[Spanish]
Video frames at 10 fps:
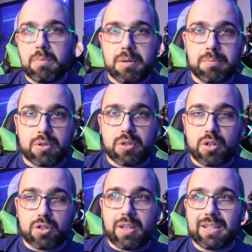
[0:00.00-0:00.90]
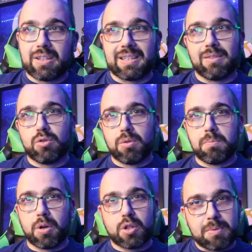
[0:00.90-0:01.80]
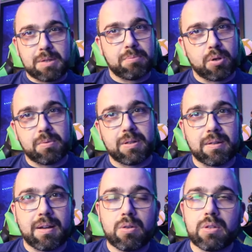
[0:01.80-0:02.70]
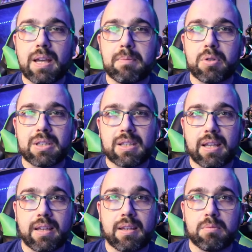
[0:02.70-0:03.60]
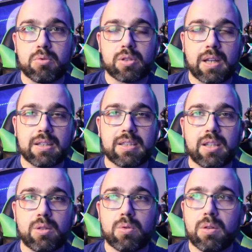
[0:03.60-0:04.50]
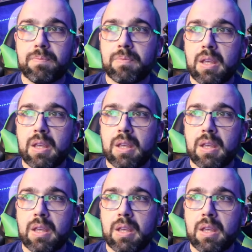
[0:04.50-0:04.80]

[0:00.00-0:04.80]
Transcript: Bueno, pues yo considero que incluso un poquito más por debajo ya puedes eh, buscar ese título.